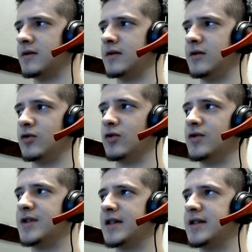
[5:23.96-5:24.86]
l'Oculus
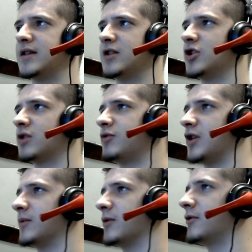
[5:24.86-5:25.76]
existait déjà depuis
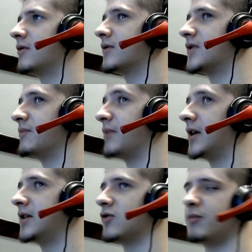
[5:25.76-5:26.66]
un moment, c'est
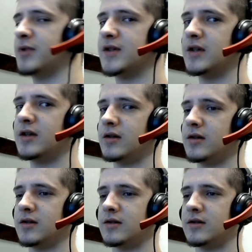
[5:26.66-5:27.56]
pareil sur PC,
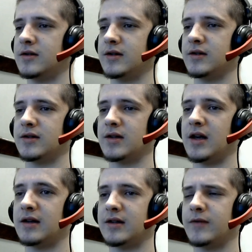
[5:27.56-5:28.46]
ça a
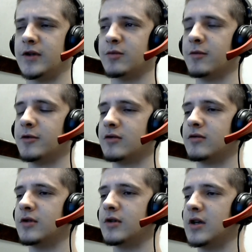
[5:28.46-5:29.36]
l'air vachement mieux
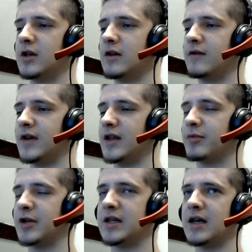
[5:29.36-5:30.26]
quoi. Enfin,
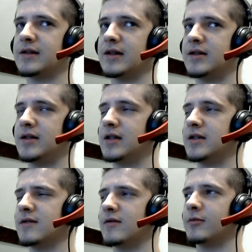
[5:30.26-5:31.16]
d'après les caractéristiques
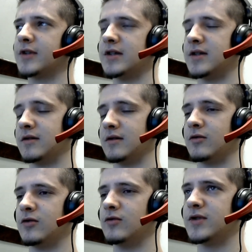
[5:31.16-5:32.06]
qu'ils avaient montrées, c'est
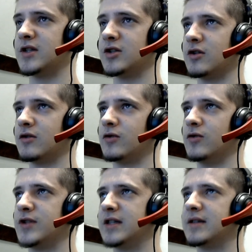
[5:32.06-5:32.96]
l'Oculus déjà,
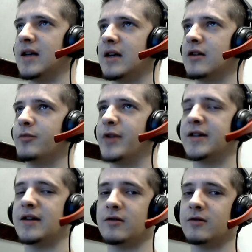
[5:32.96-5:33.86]
l'Oculus Kit 1
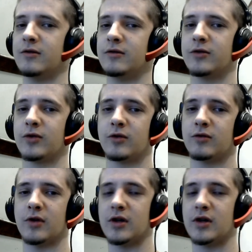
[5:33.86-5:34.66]
battait le, le truc quoi.